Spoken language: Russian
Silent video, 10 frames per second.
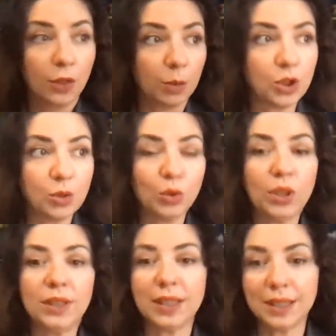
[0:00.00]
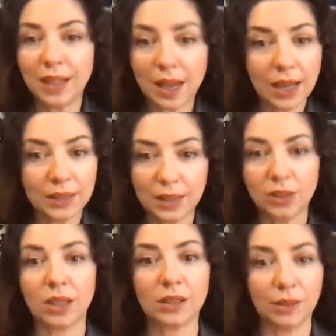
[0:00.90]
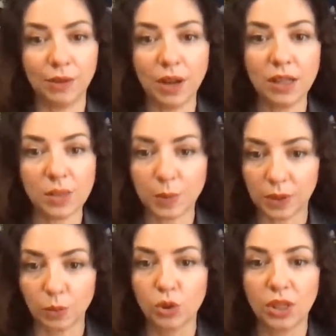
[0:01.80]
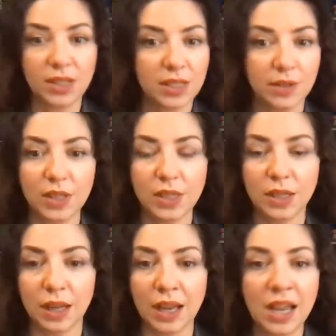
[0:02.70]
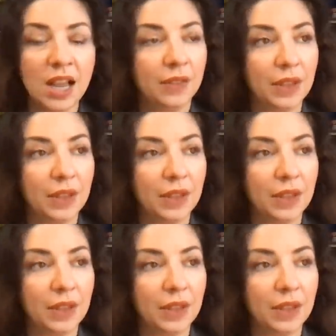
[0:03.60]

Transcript: Но почему-то тогда это не трактовалось, потому что действительно,